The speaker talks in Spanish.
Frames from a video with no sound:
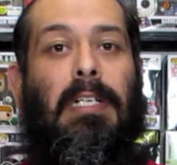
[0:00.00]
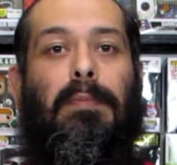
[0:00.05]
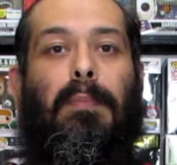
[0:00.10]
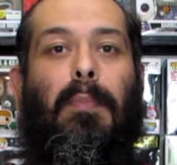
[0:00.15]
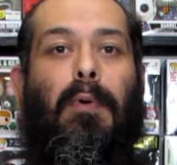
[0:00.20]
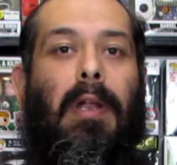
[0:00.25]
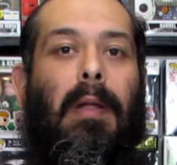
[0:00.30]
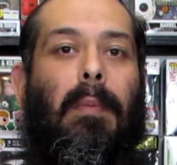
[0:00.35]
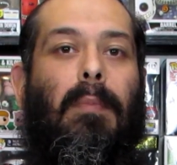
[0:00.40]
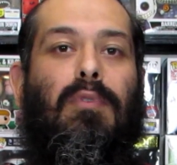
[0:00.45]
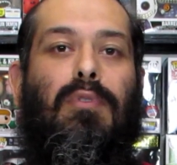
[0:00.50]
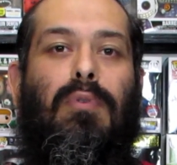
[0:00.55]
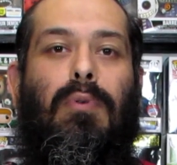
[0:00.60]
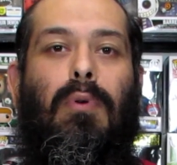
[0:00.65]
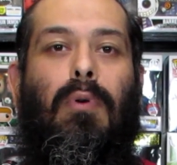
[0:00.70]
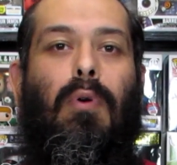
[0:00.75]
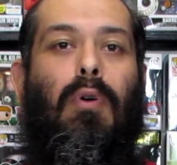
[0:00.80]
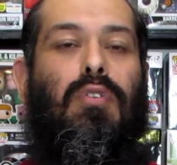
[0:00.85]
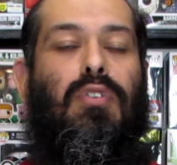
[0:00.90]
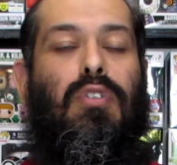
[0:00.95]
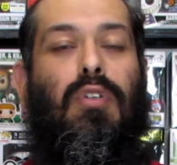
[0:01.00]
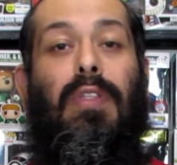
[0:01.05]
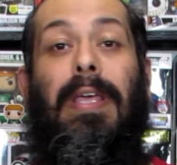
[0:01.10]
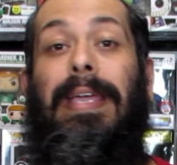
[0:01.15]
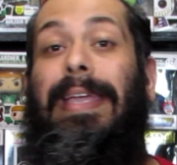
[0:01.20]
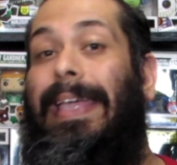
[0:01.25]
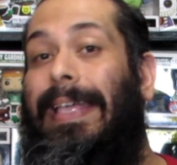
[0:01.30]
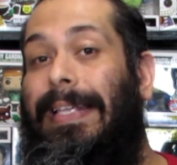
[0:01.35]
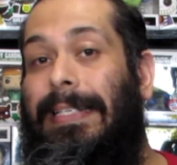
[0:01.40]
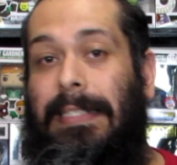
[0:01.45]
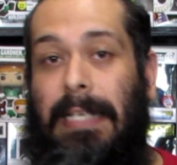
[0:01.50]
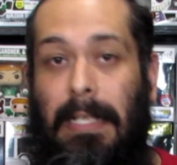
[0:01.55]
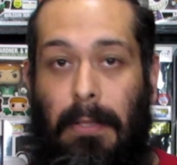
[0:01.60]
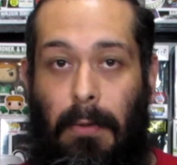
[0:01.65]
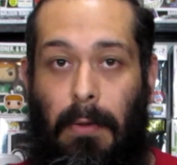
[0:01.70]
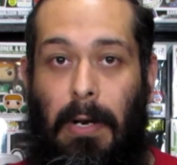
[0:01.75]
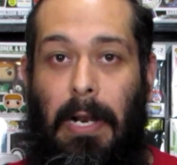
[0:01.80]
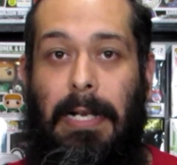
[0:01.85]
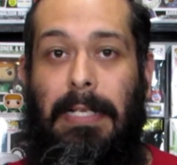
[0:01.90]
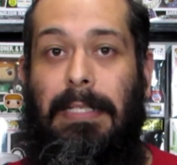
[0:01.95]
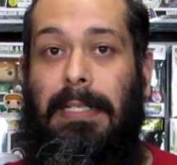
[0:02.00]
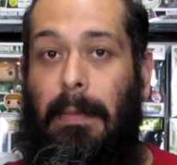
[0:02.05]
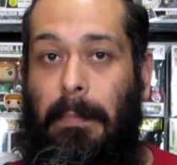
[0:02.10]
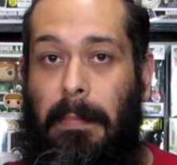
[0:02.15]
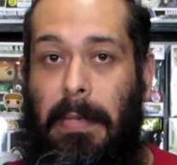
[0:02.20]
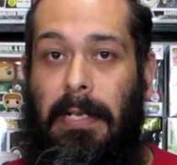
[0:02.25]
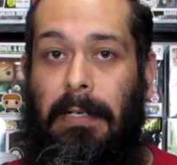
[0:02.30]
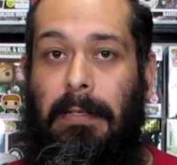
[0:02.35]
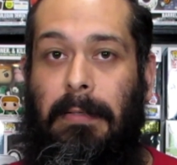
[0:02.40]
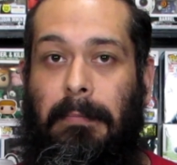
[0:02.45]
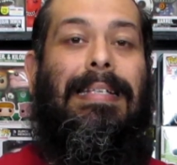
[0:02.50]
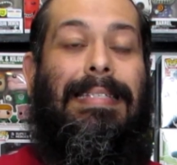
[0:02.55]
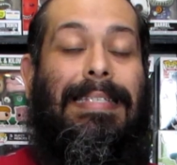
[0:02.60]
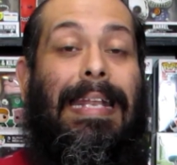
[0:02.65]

les ponemos un costo de 15 dólares también.